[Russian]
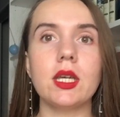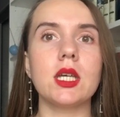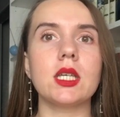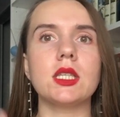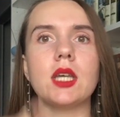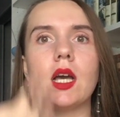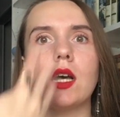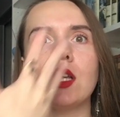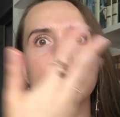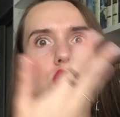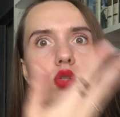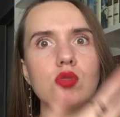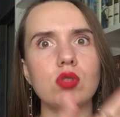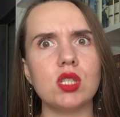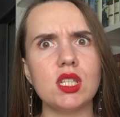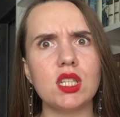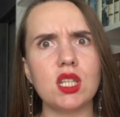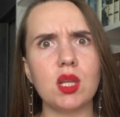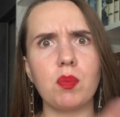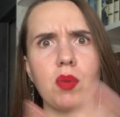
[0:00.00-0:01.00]
я
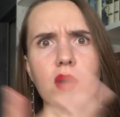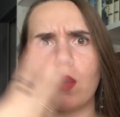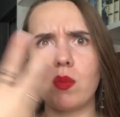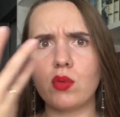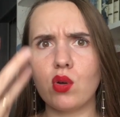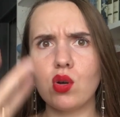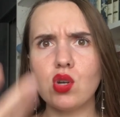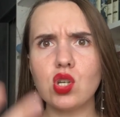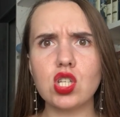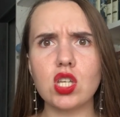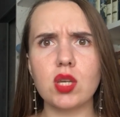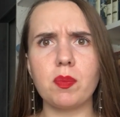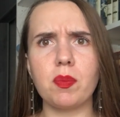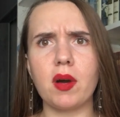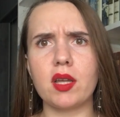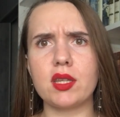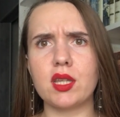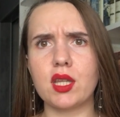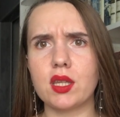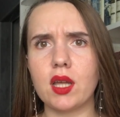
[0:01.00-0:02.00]
судила по обложке, по
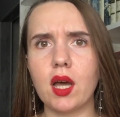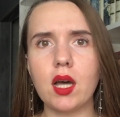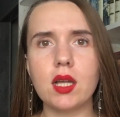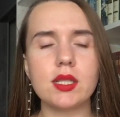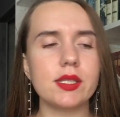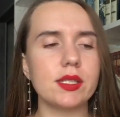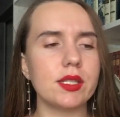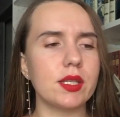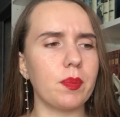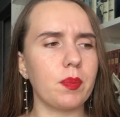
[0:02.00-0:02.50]
аннотации,